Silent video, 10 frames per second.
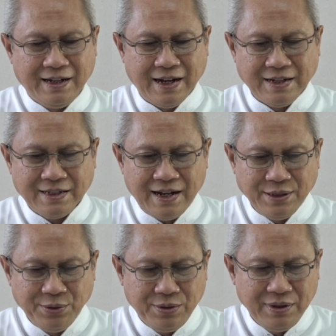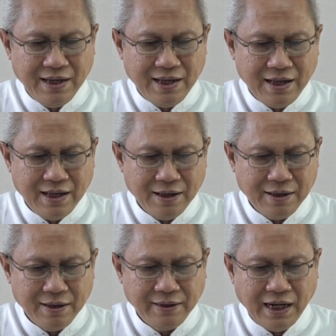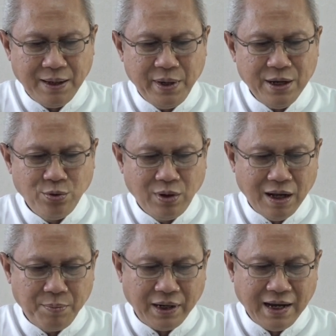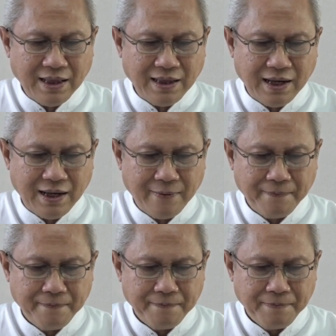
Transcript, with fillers: Dan selanjutnya Yeremia juga berkata,